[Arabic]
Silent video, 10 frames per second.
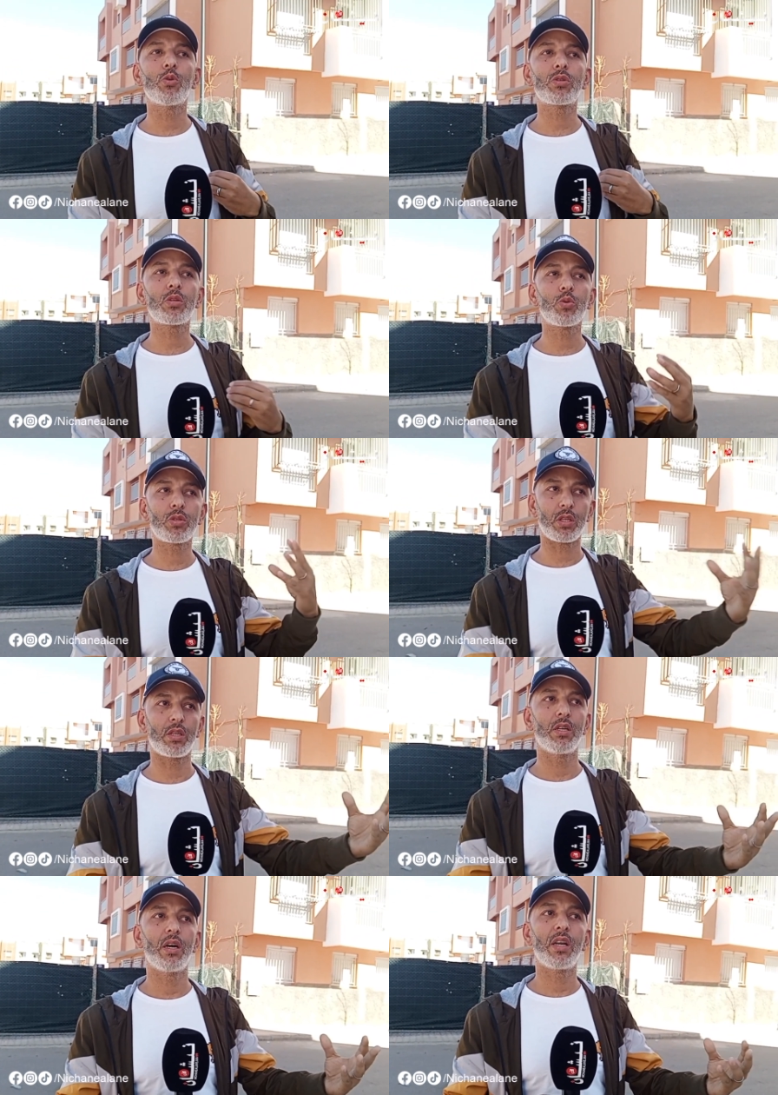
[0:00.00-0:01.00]
كثر وكثر
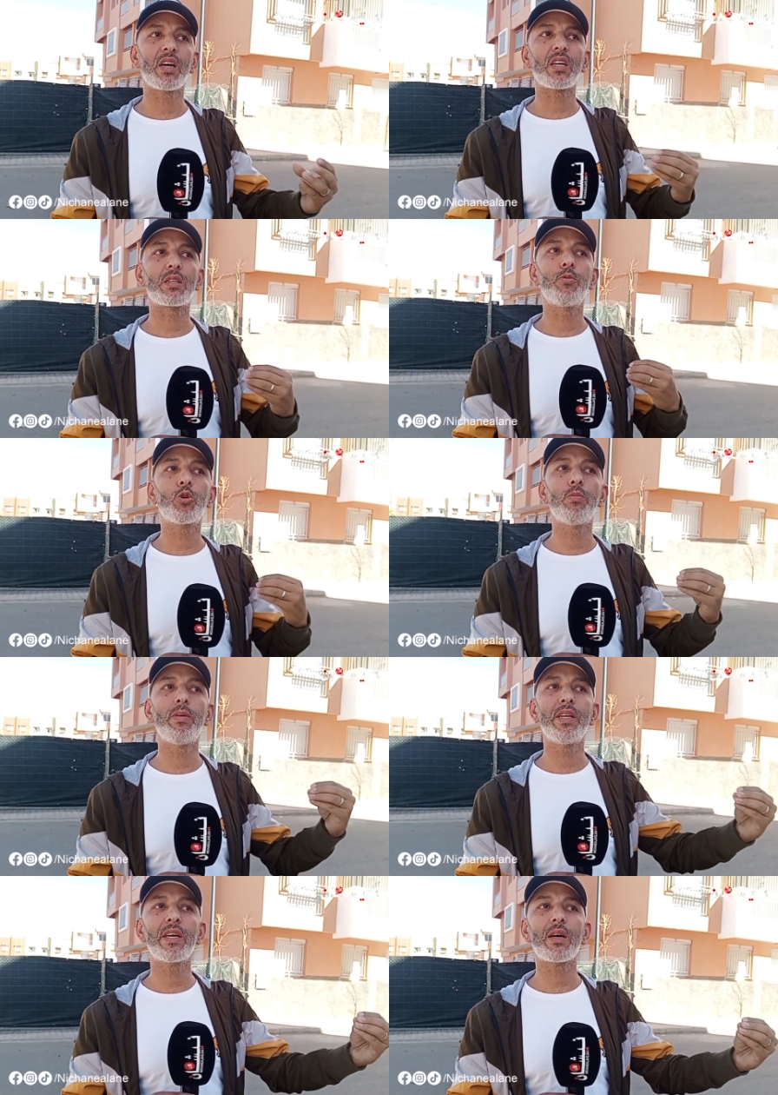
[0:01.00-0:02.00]
انا نقدم لكم
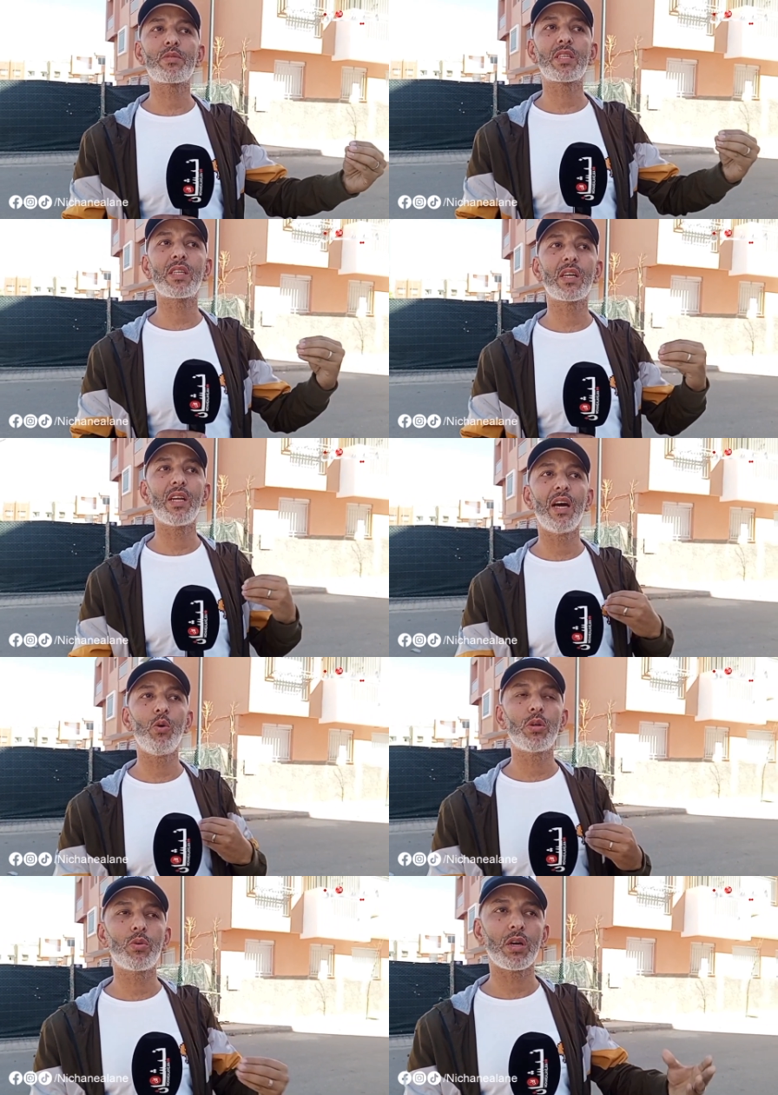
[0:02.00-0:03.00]
بنيه راه مسكينه راه لا
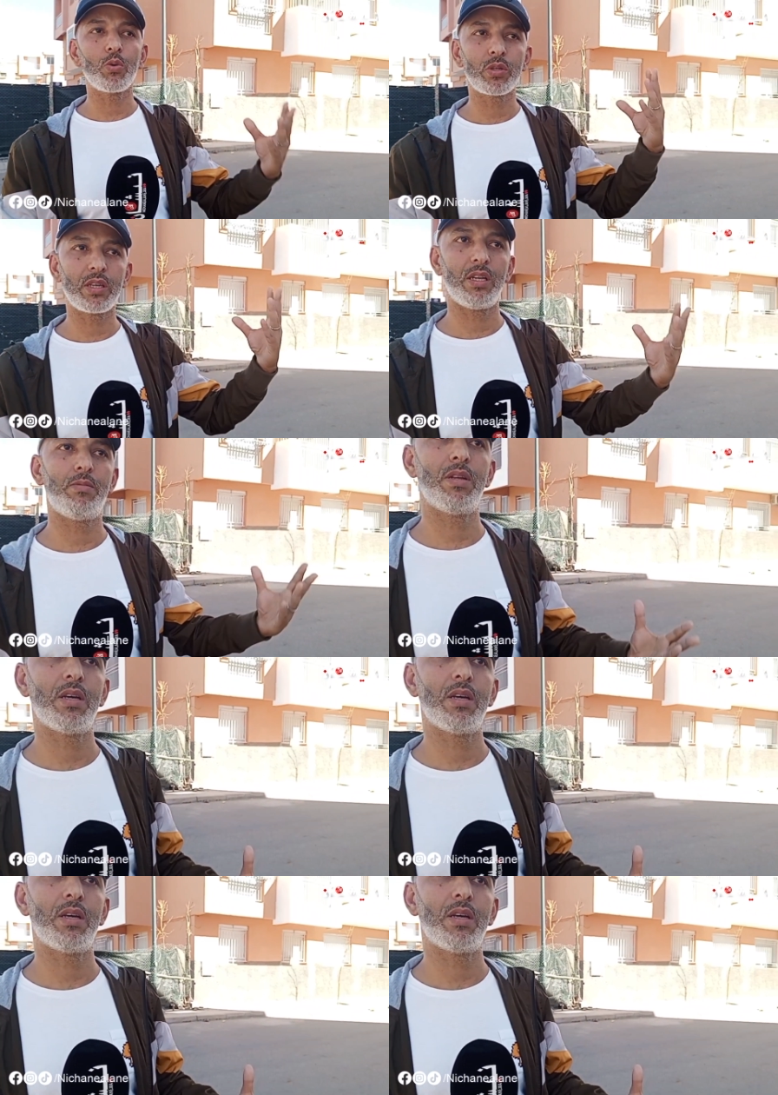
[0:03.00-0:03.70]
حول ولا قوه الا بالله مرحبا